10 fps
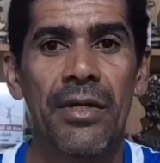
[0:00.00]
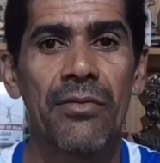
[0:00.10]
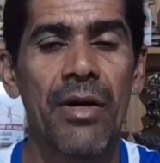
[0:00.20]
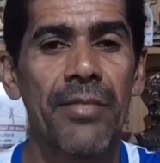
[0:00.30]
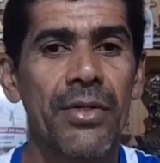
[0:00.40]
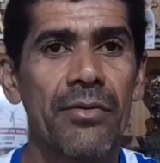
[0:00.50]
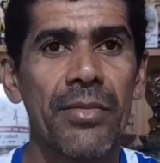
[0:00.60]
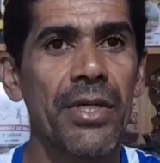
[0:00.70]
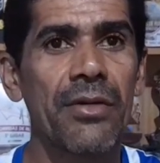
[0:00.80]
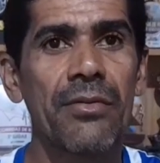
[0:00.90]
e um amigo
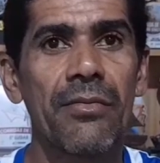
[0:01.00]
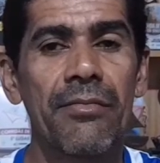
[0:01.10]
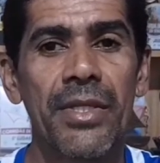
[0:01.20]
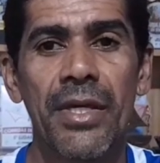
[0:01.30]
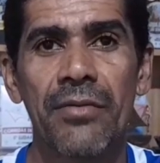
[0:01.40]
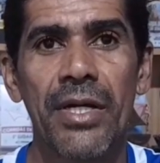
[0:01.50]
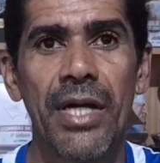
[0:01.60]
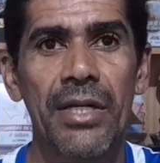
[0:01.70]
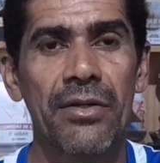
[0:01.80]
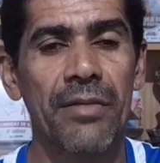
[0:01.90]
meu me dando uma
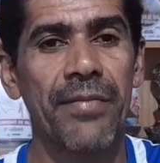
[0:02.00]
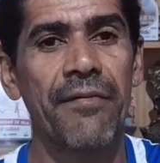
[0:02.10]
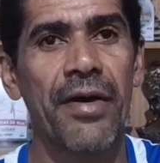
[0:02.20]
carona para